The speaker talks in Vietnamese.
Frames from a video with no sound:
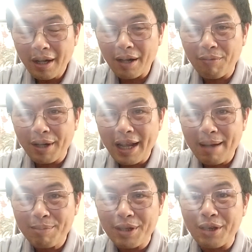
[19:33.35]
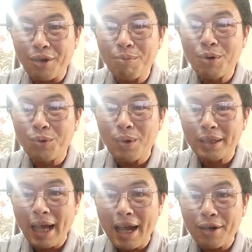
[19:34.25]
ở Việt Nam chỉ có một quốc
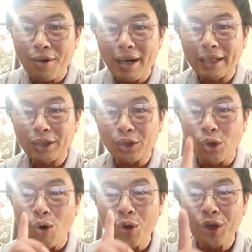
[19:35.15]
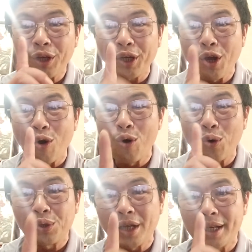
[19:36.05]
gia đó là tội
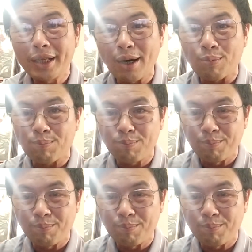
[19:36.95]
đồ dân tộc